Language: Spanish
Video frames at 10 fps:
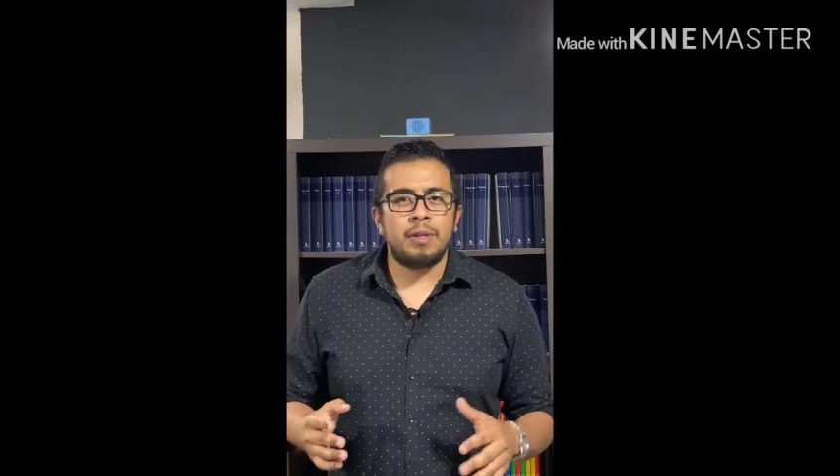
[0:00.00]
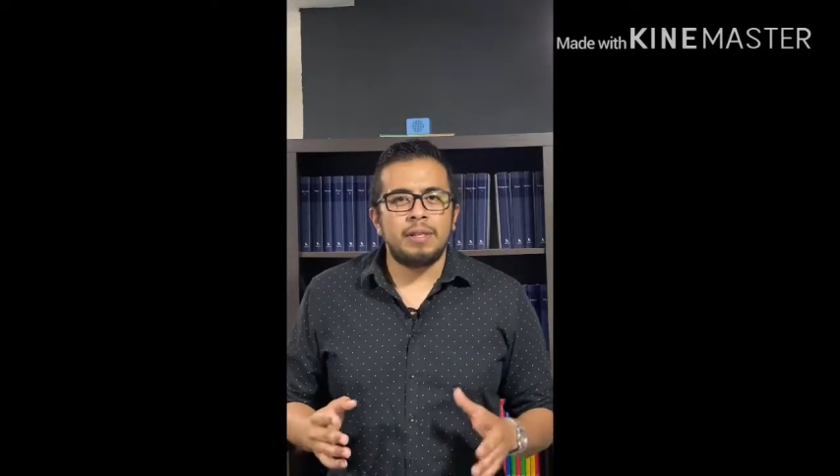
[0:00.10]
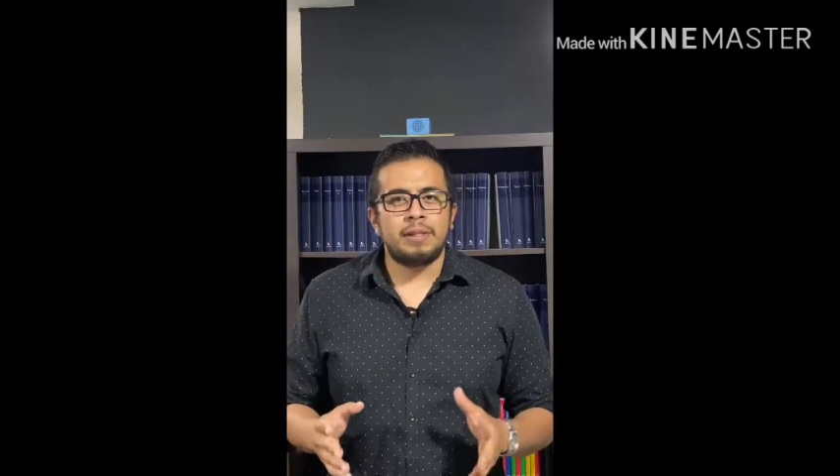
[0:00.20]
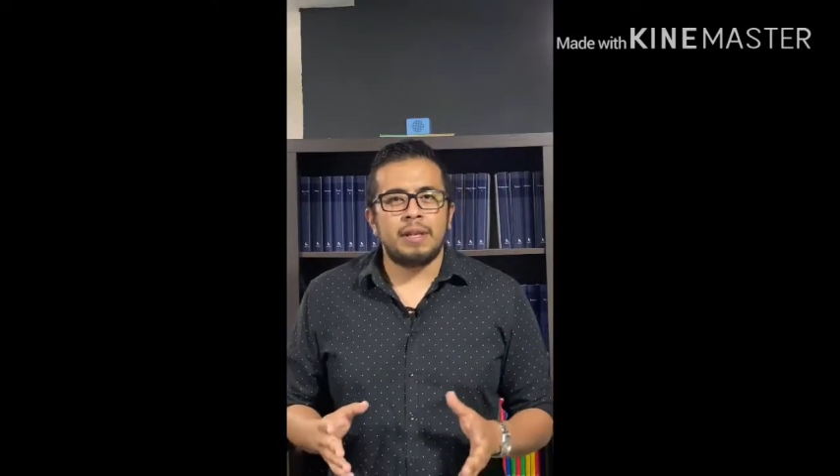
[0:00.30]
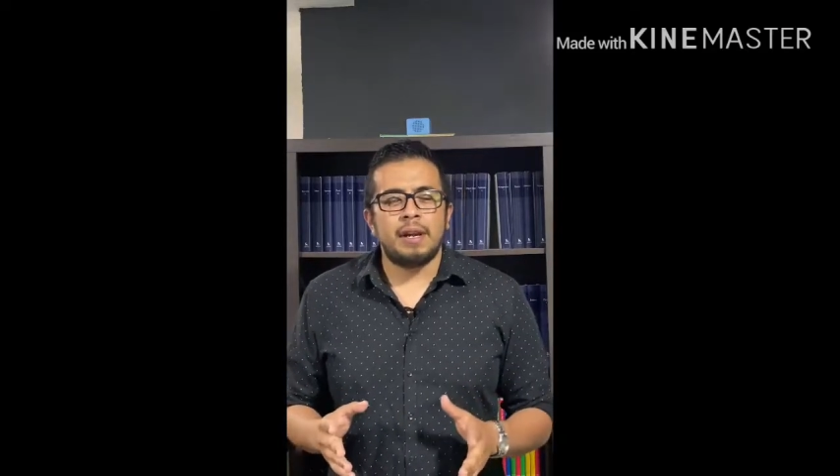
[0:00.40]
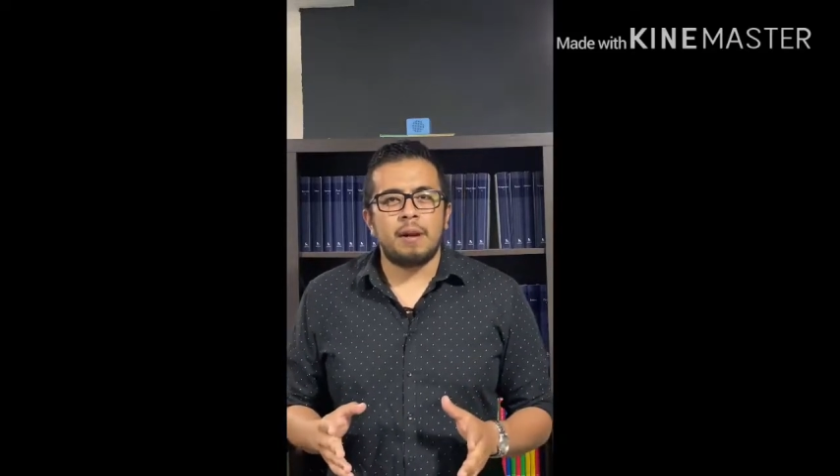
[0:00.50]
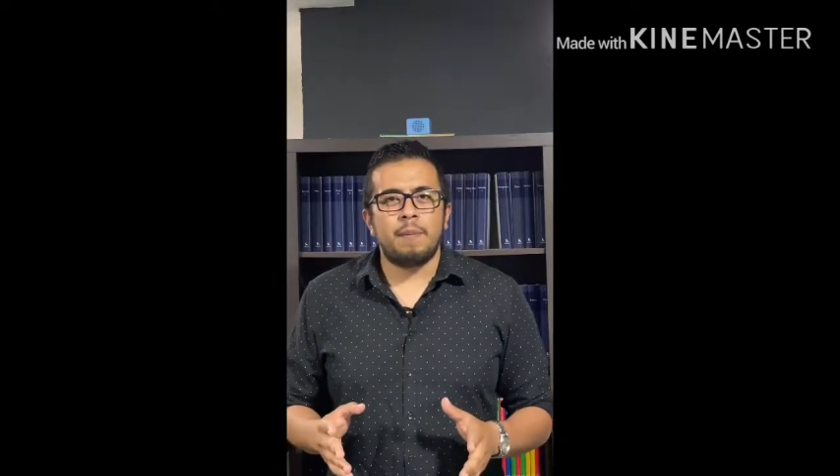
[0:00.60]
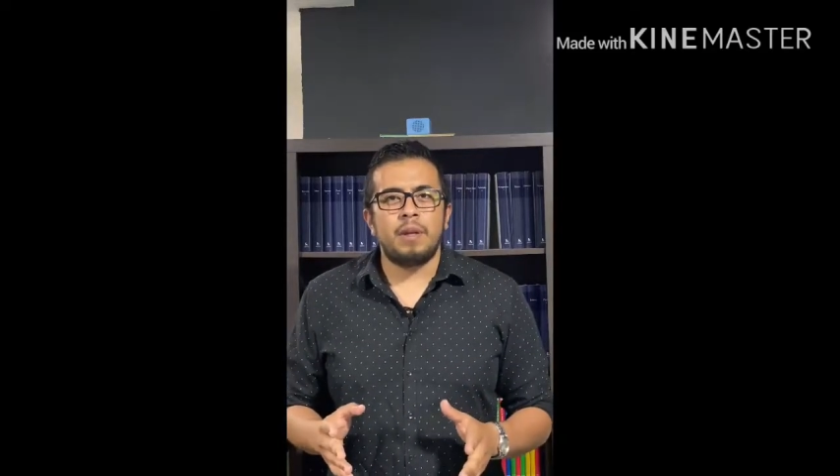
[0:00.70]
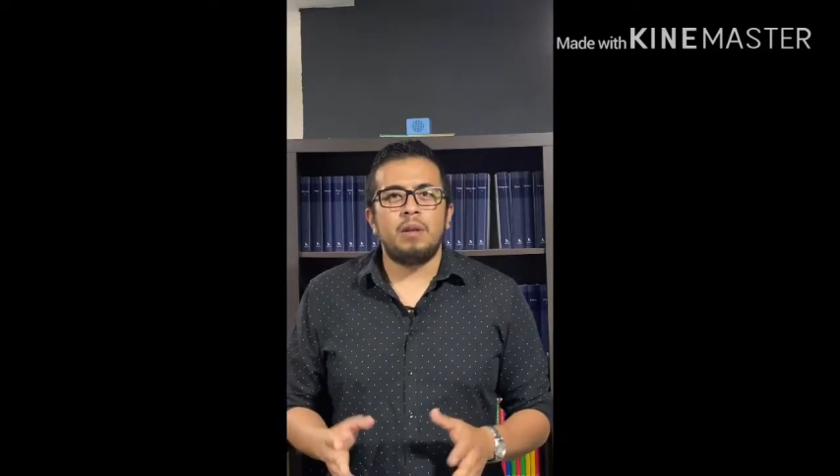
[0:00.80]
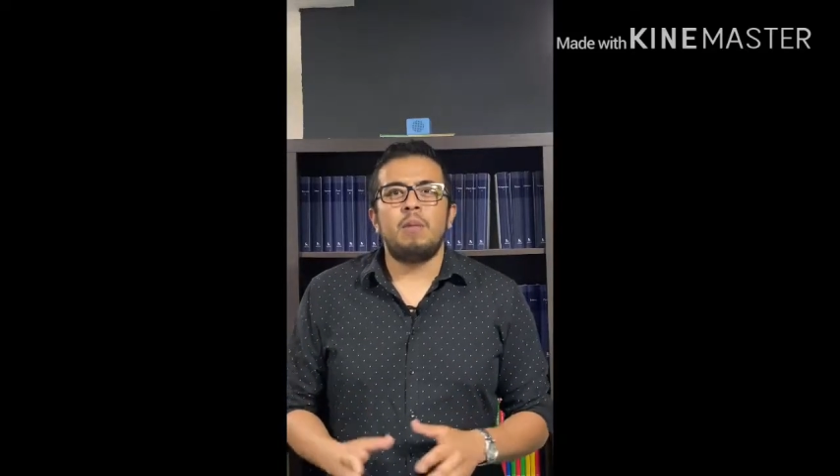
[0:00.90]
dice estar
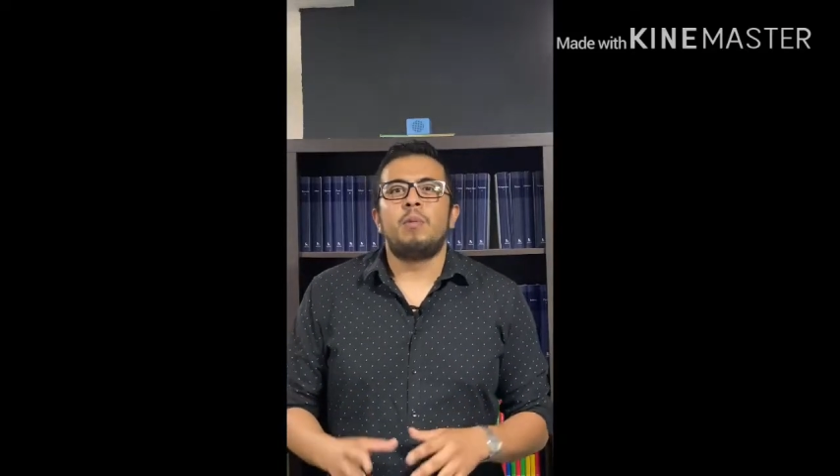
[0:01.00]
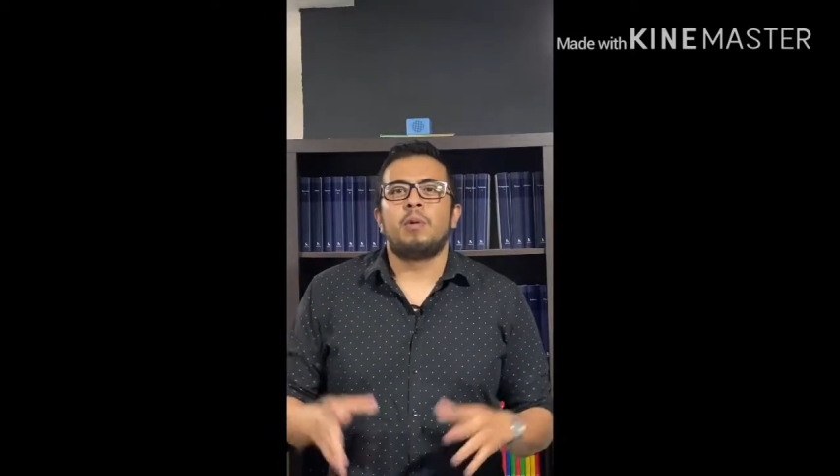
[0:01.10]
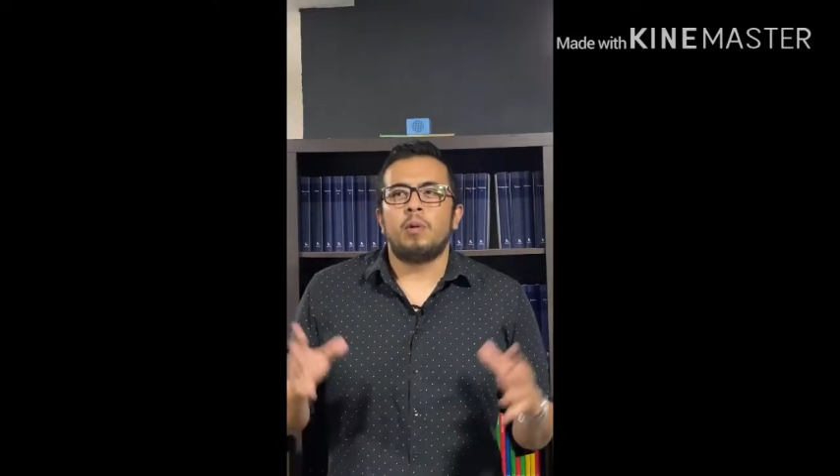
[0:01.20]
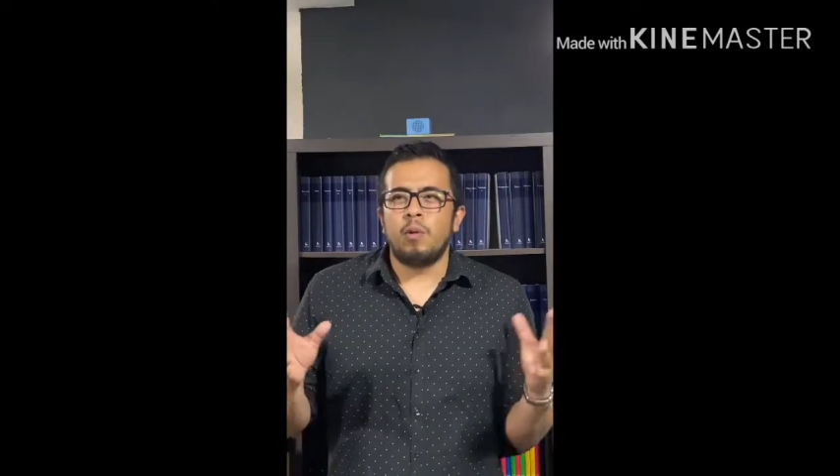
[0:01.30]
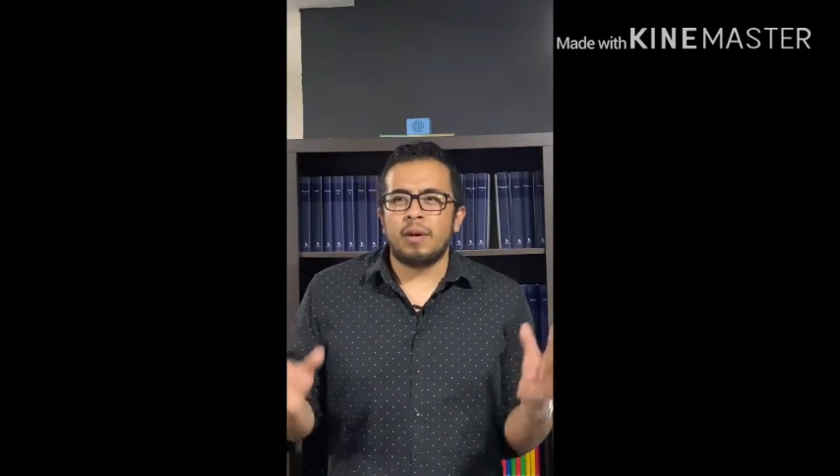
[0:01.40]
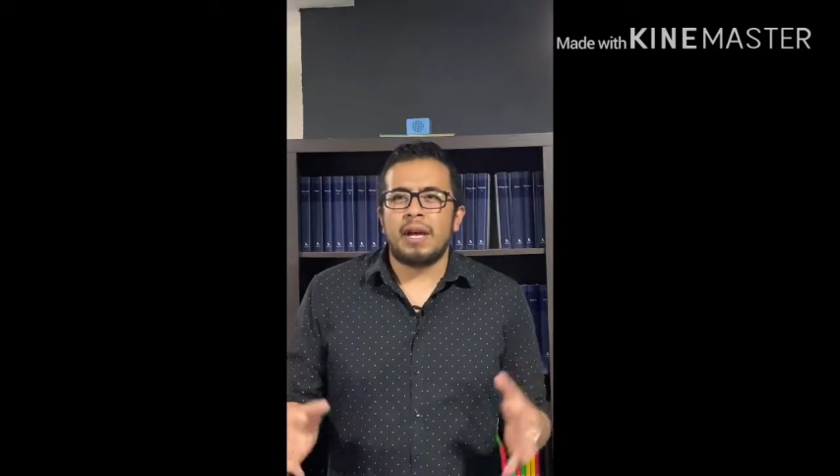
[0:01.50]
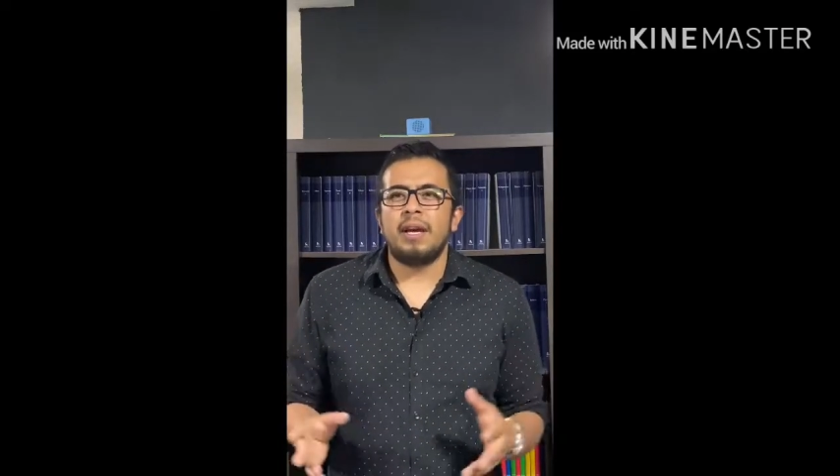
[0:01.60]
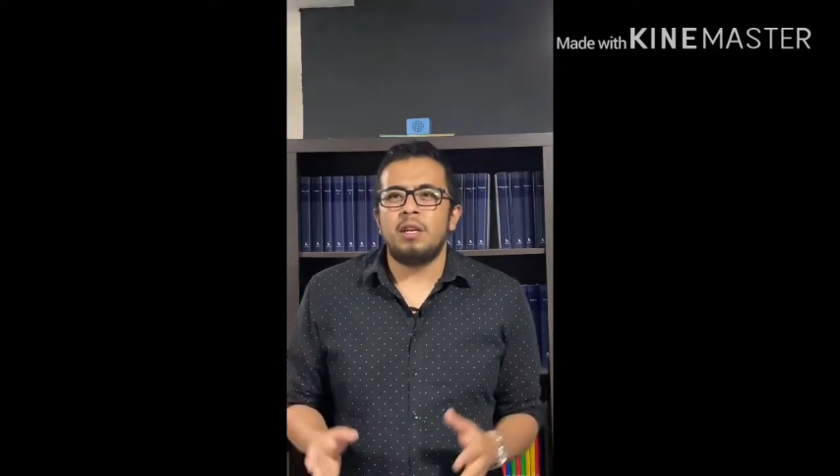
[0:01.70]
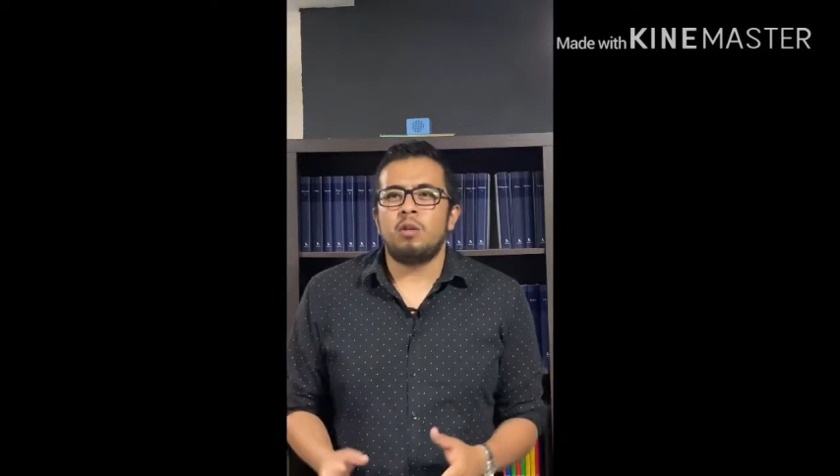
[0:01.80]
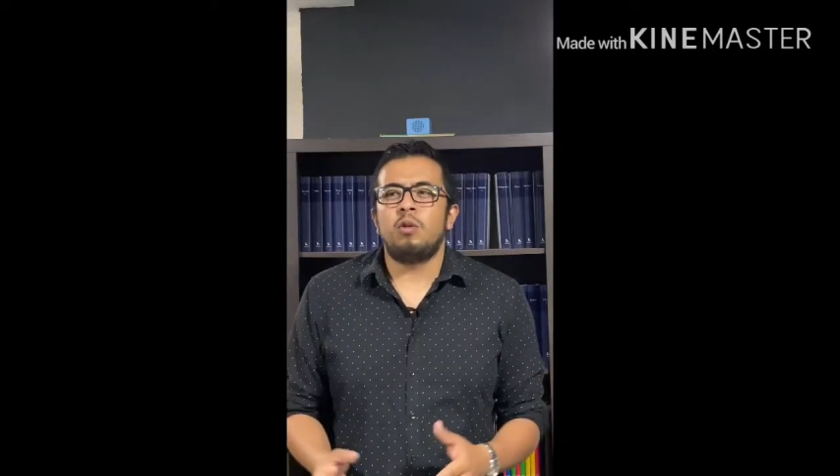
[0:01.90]
arrepentido por todo lo que ha
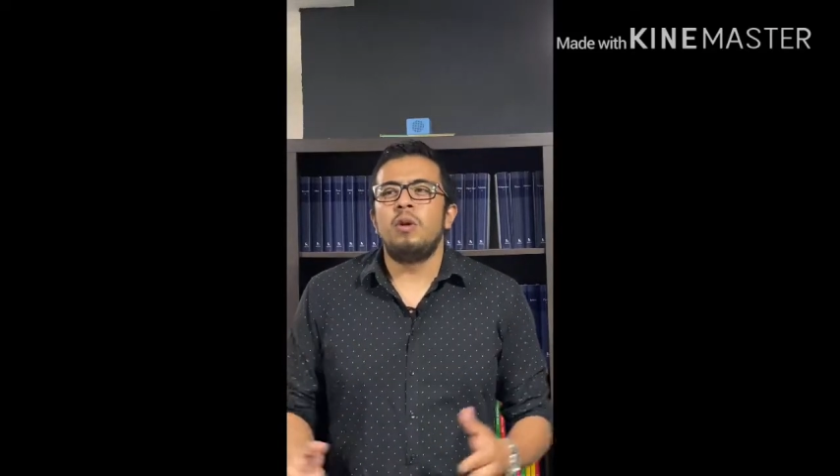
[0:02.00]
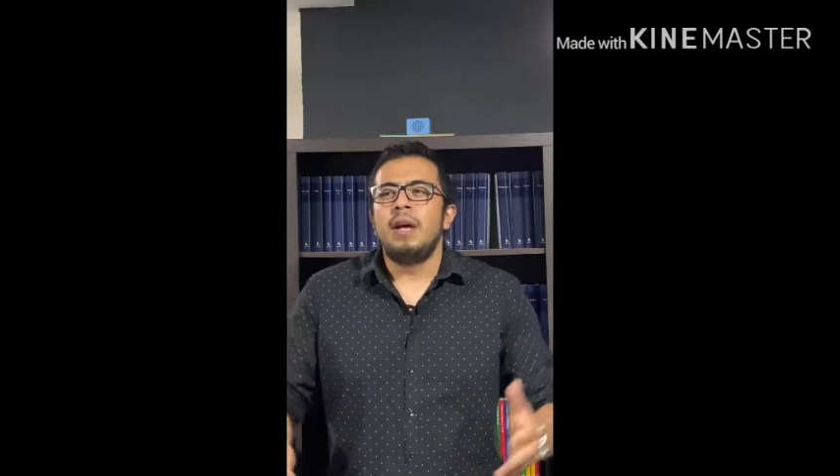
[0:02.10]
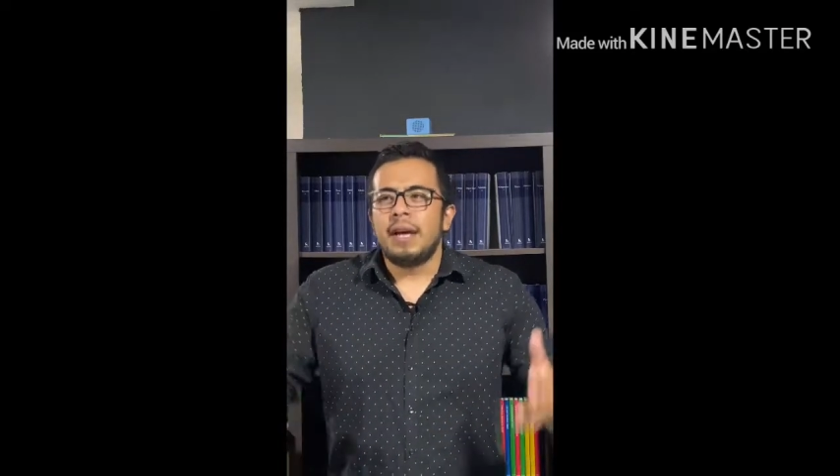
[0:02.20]
hecho,